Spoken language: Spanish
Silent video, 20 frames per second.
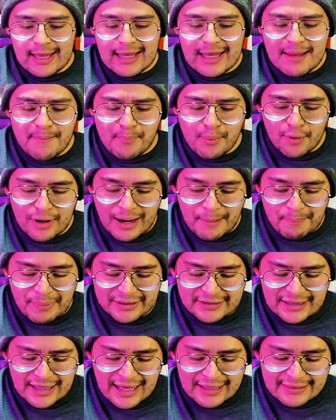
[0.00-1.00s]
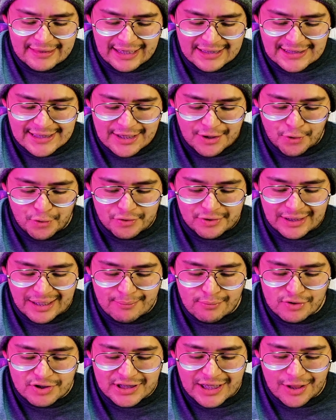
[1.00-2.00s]
y por la parte de atrás
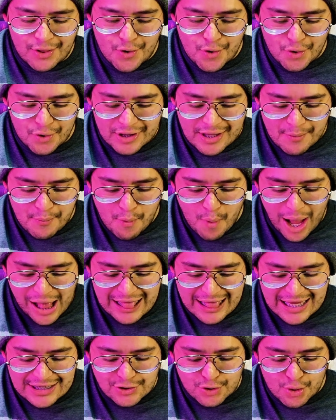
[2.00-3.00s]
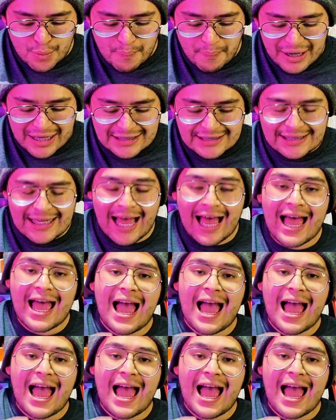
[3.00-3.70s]
encontramos el logo de La Sorpresa,